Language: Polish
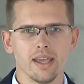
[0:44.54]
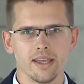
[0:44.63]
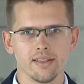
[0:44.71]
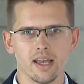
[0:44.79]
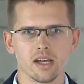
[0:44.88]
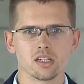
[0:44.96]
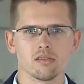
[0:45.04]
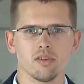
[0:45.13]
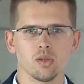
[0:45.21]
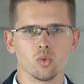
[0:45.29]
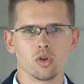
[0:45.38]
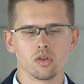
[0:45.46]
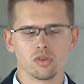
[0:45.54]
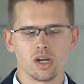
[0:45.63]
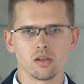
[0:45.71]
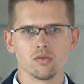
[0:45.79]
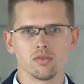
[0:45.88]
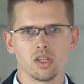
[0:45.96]
Jednakże według
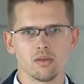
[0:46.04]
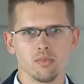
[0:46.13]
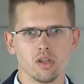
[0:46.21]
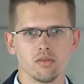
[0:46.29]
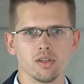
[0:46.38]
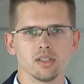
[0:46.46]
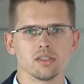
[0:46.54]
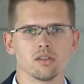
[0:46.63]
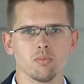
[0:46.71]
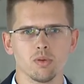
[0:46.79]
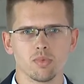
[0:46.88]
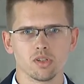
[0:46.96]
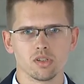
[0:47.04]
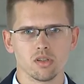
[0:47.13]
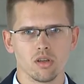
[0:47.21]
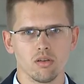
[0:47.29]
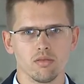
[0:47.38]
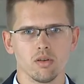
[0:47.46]
kontraktów terminowych na stopę
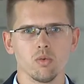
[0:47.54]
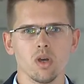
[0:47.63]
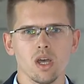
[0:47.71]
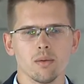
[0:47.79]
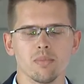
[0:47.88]
procentową